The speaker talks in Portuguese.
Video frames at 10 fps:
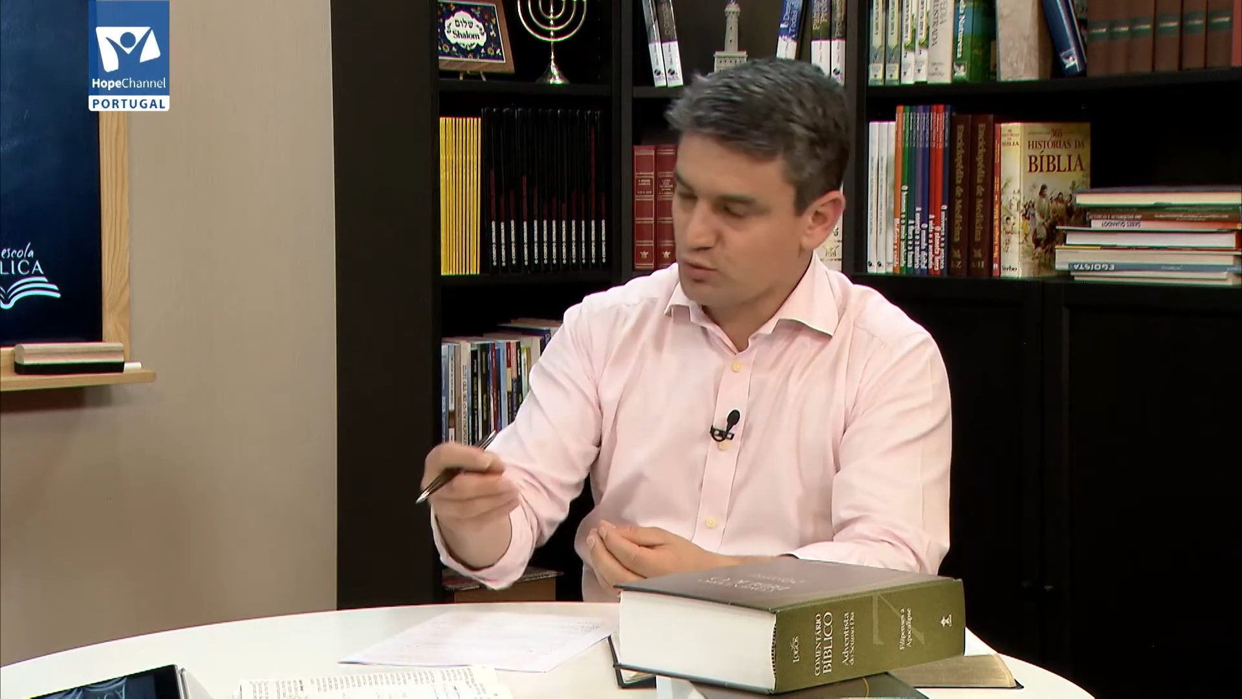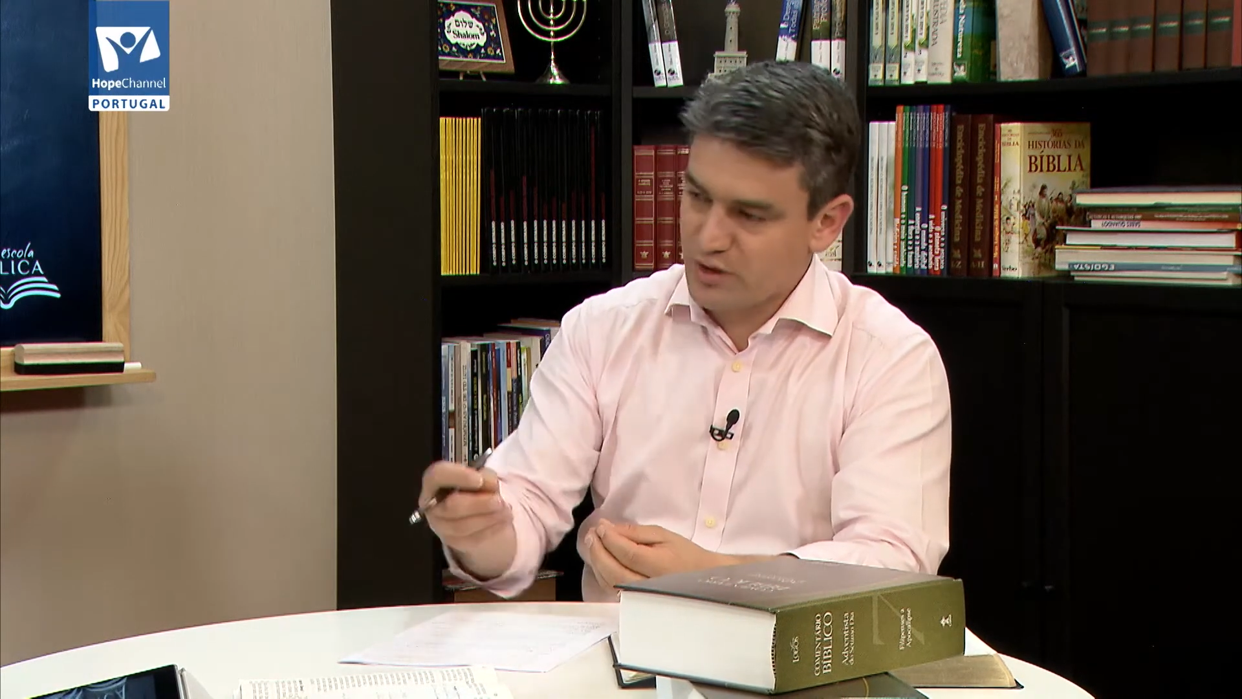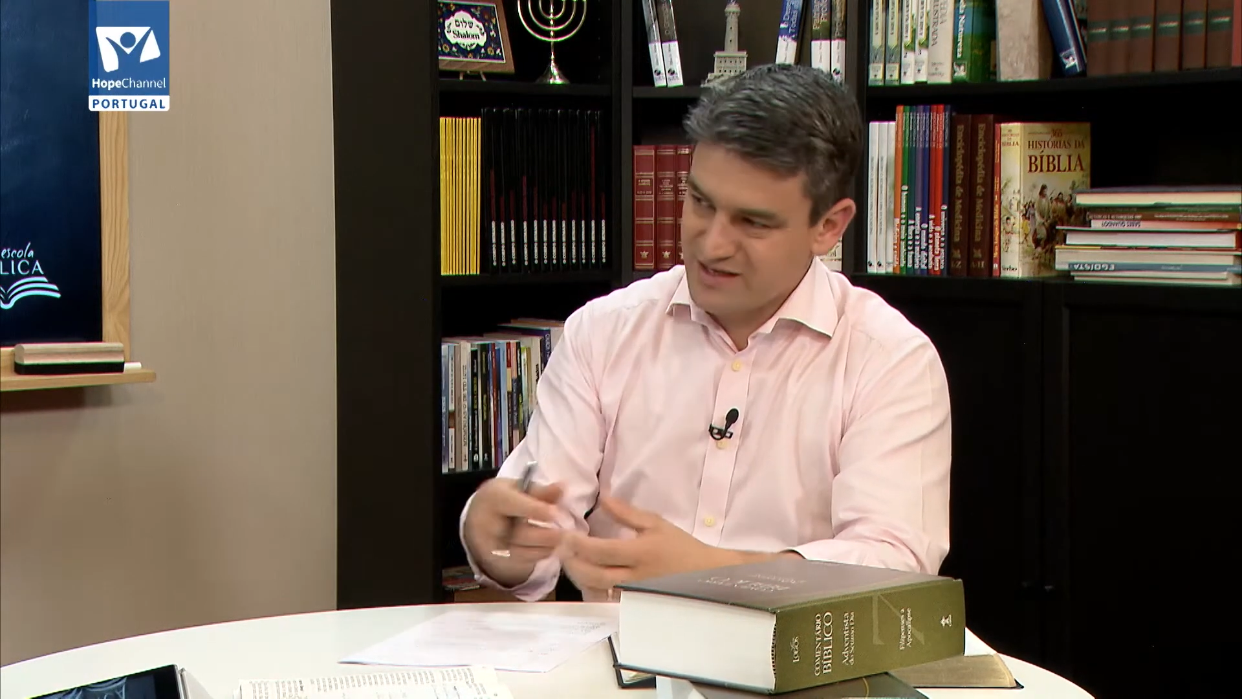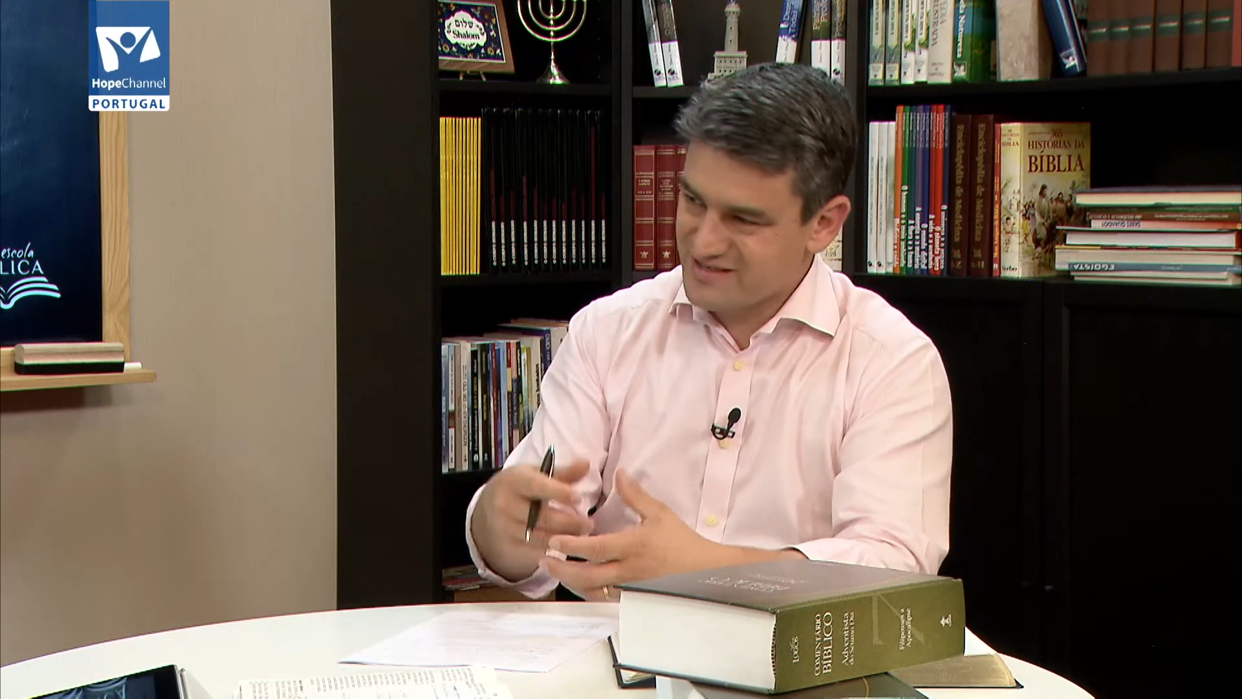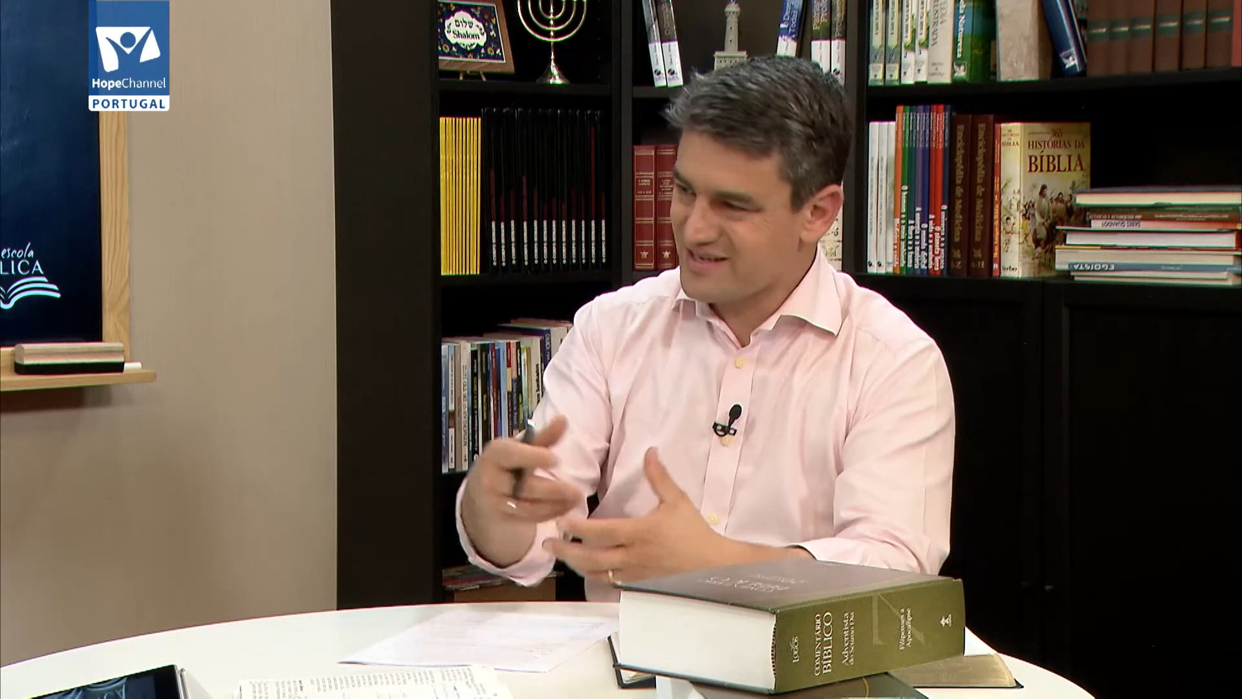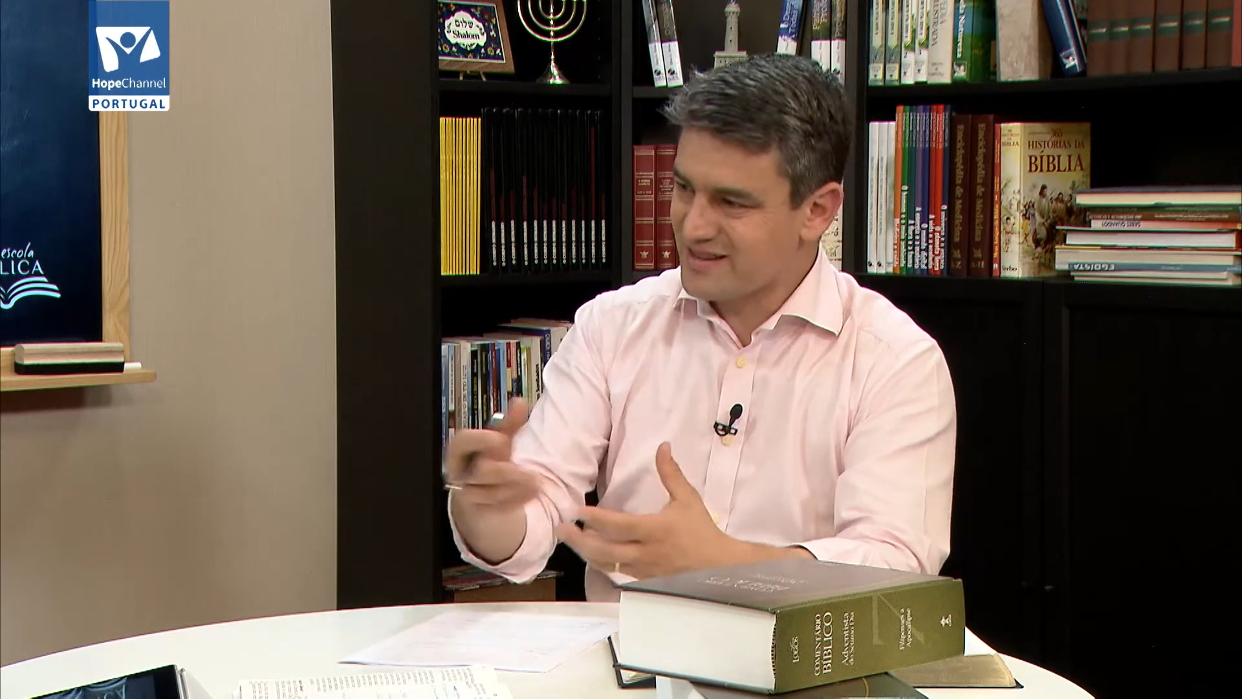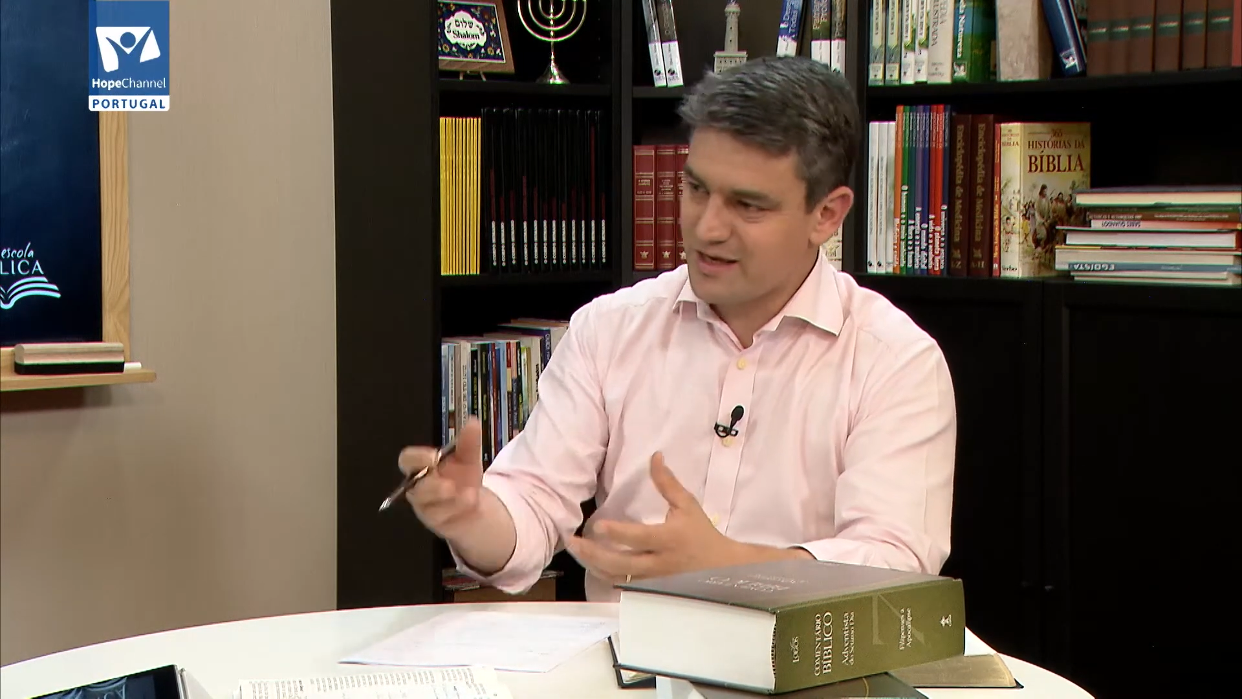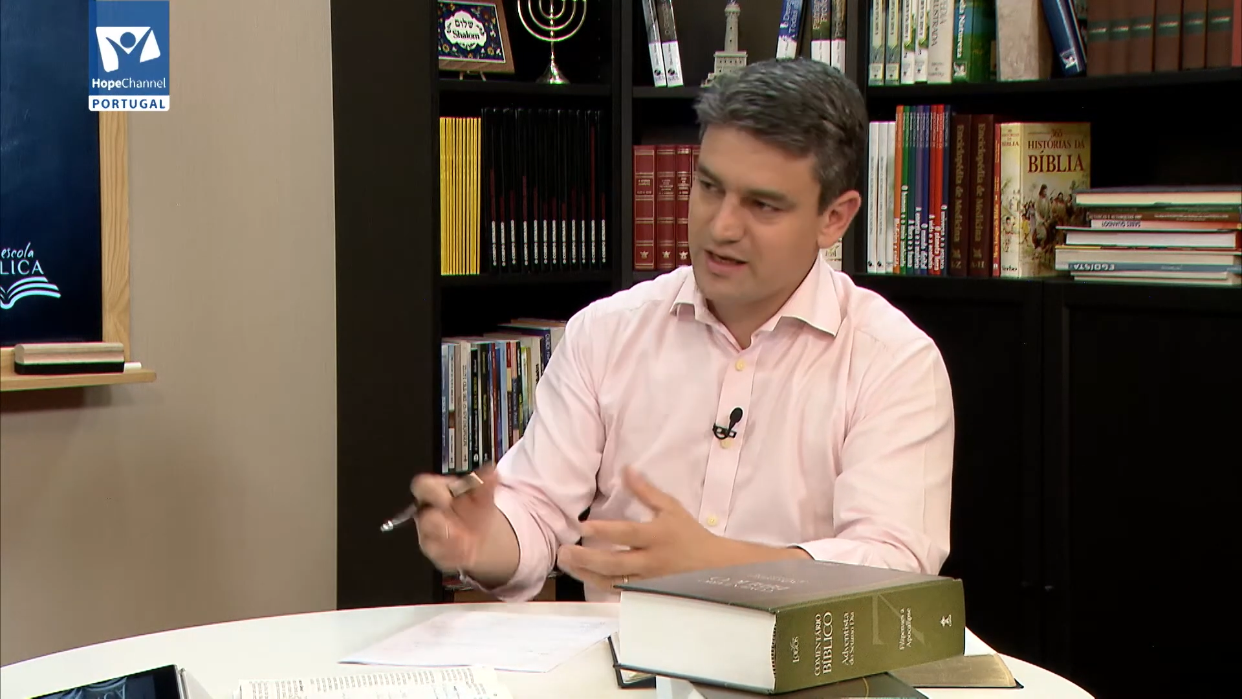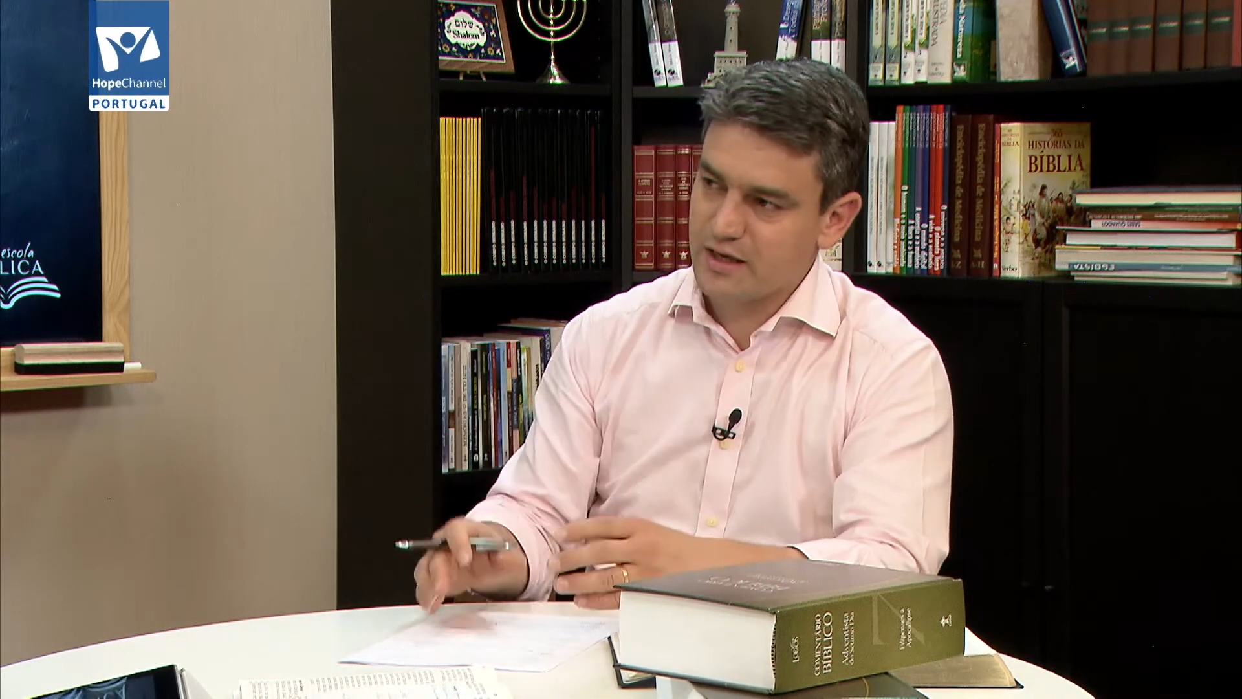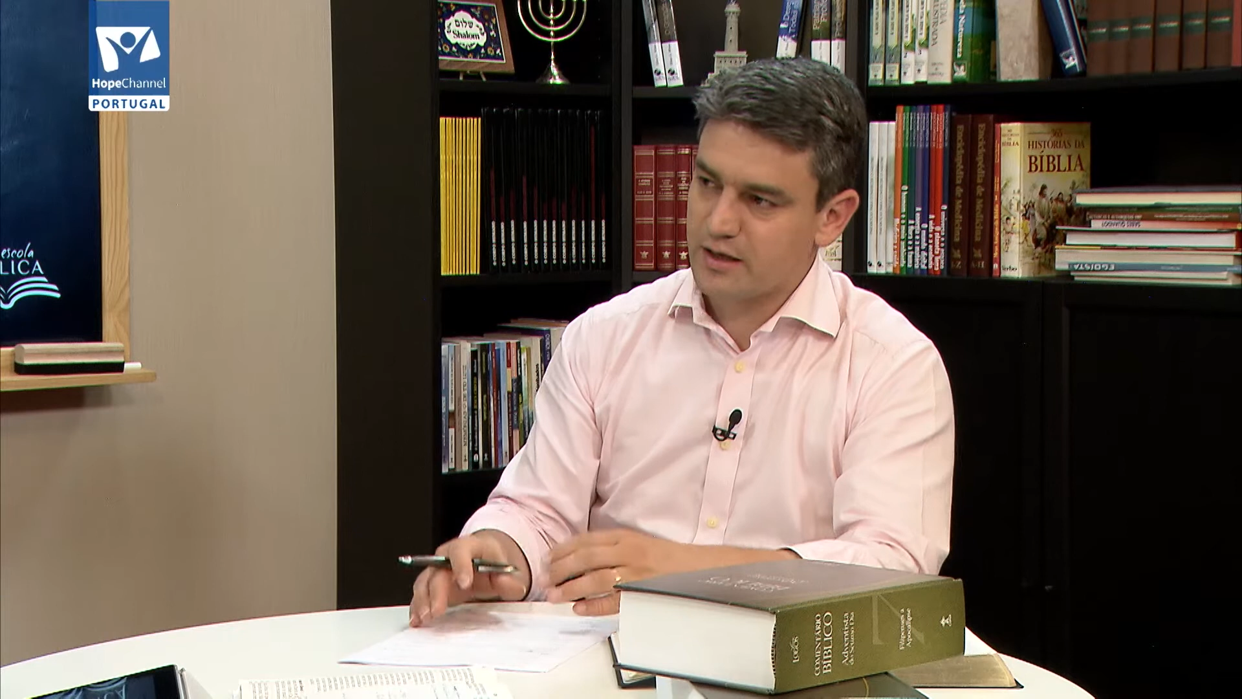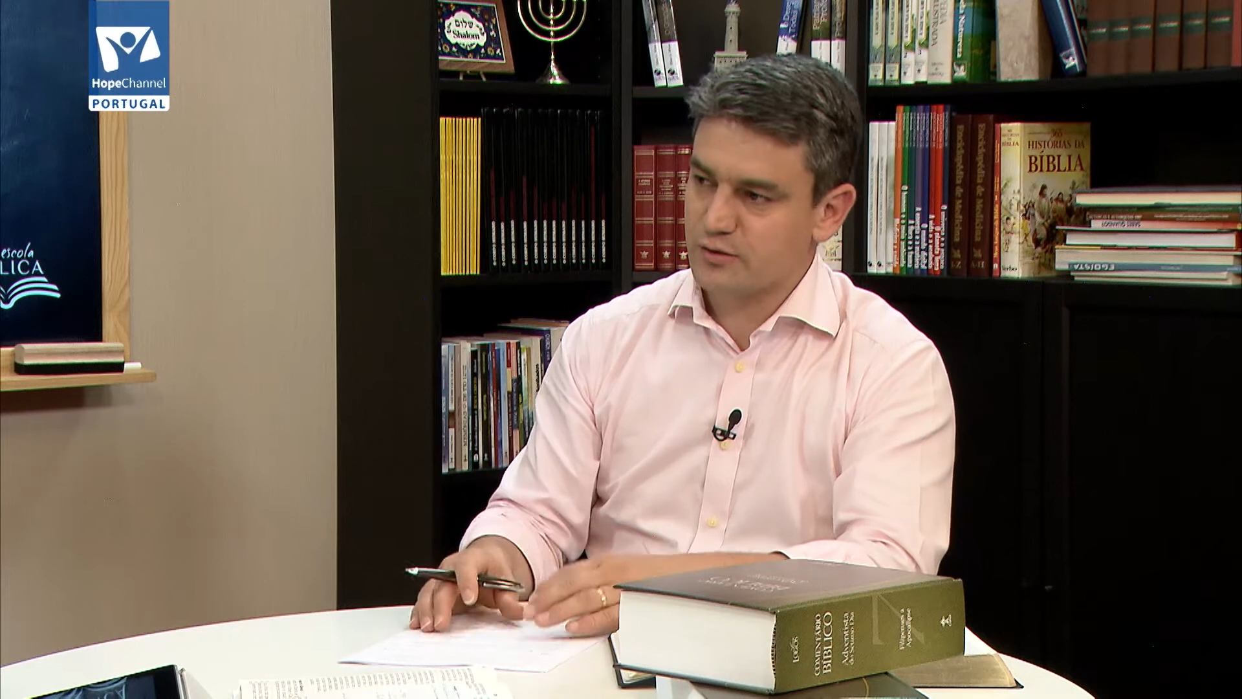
do que essa ideia